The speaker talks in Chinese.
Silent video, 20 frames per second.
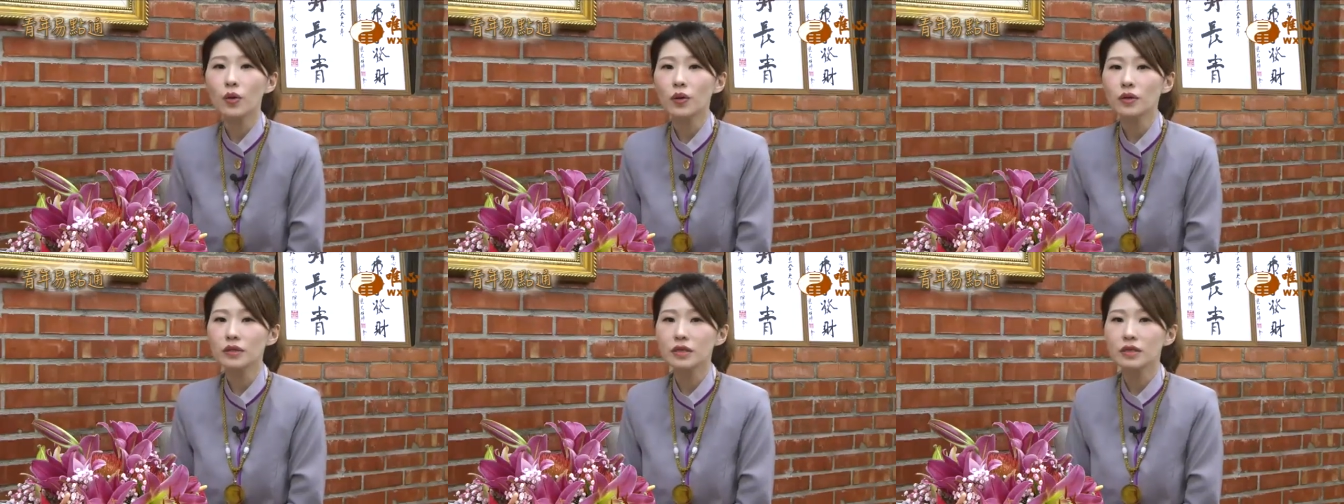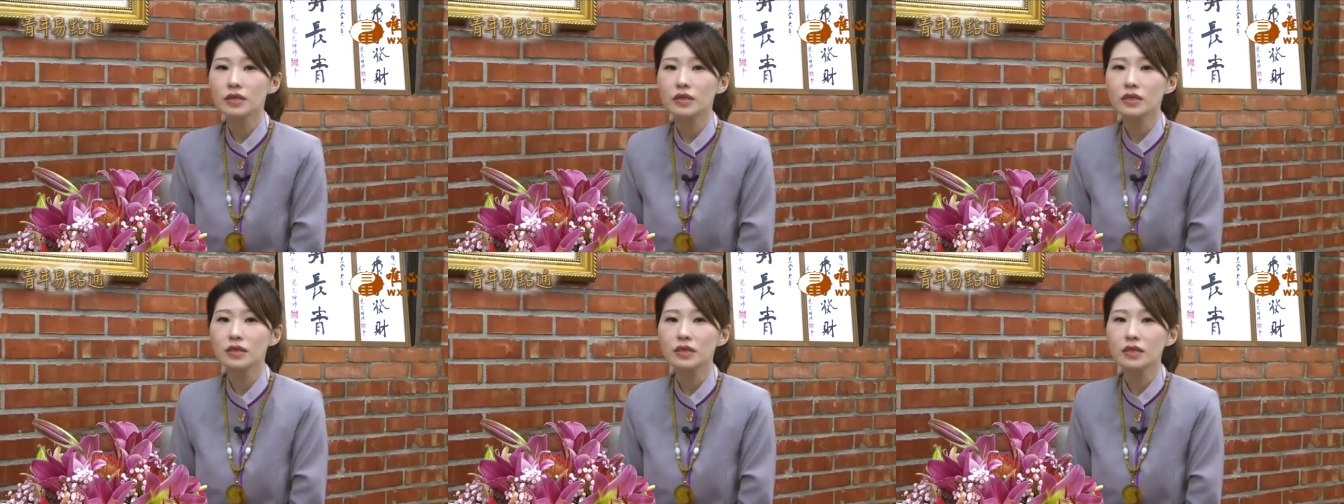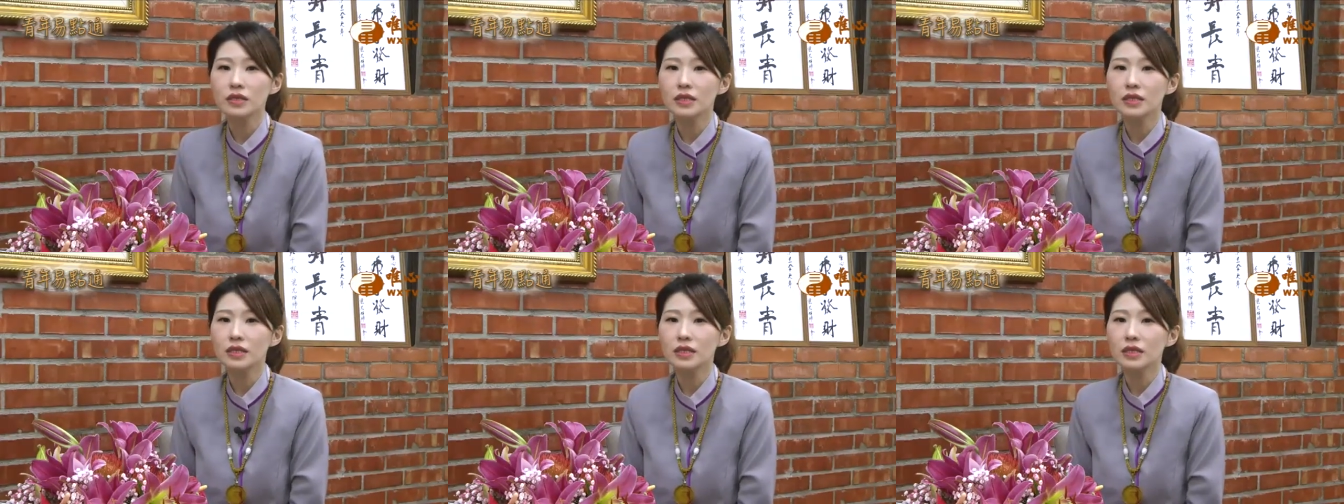或者是
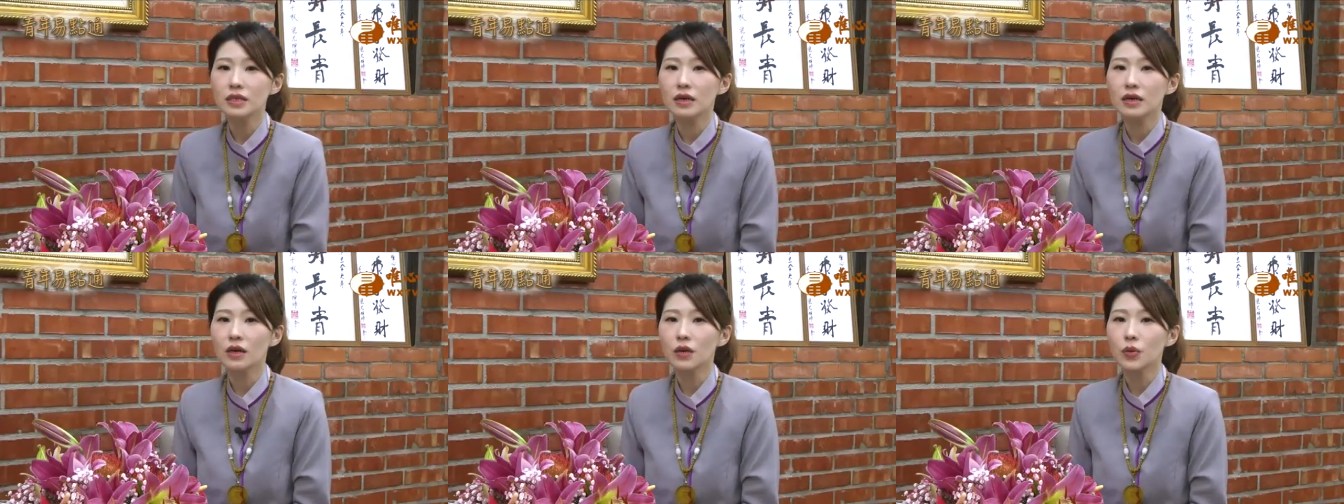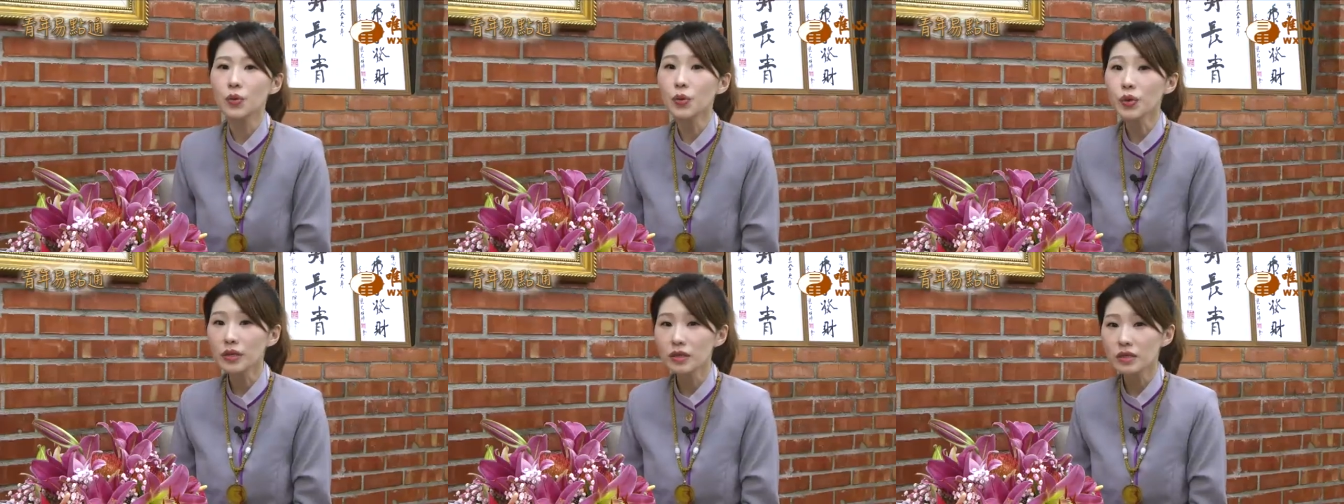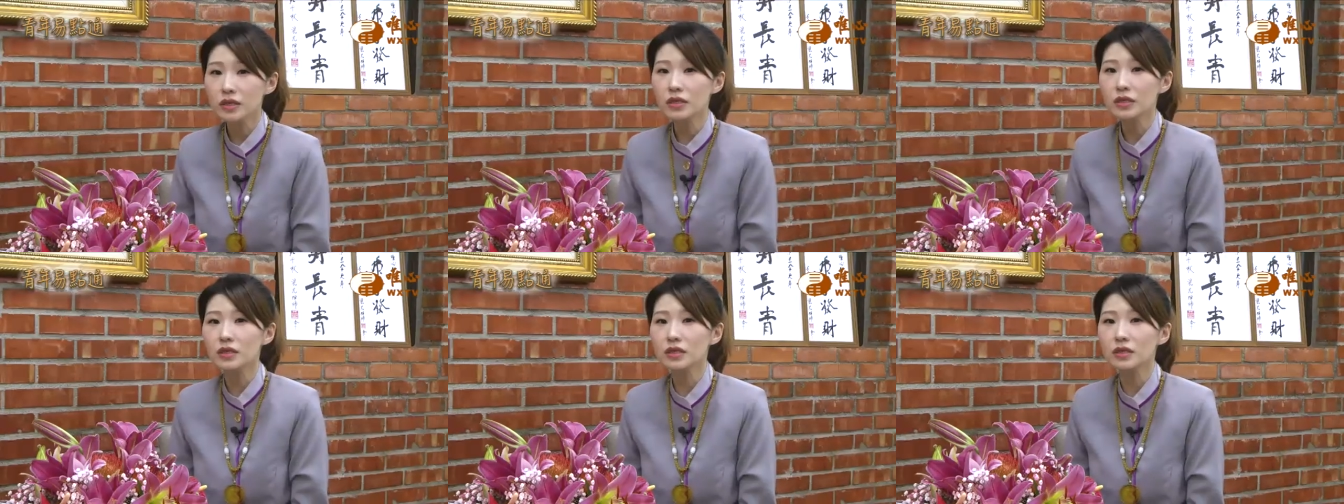自己的
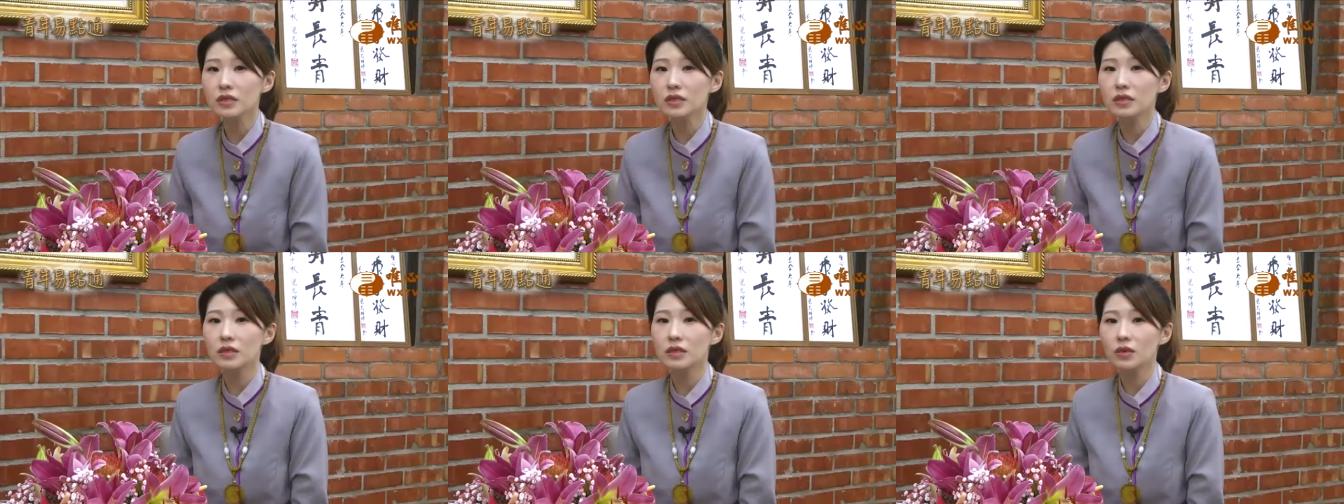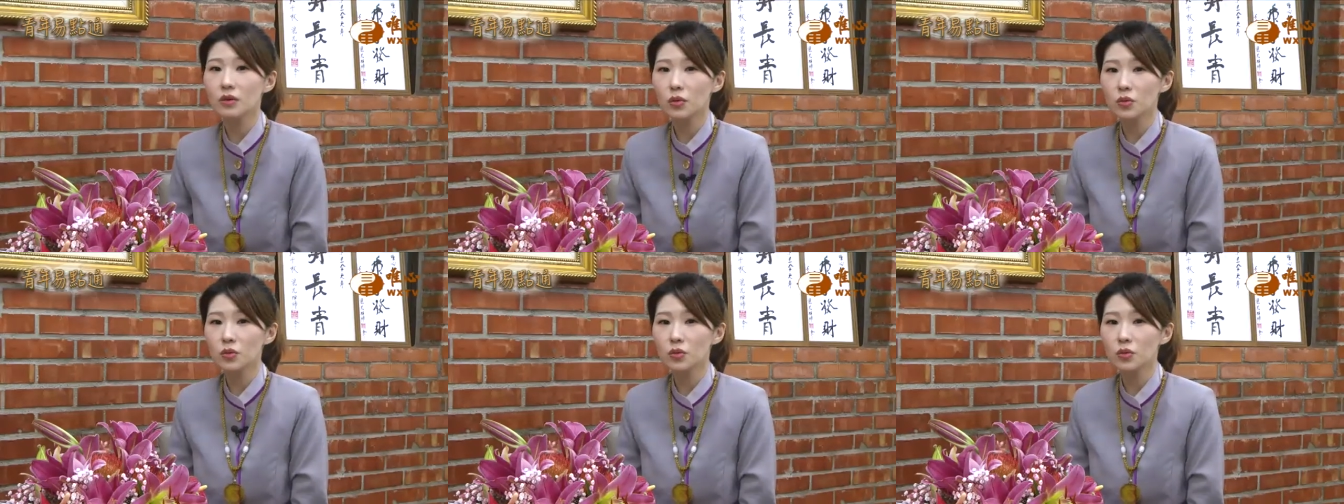运势、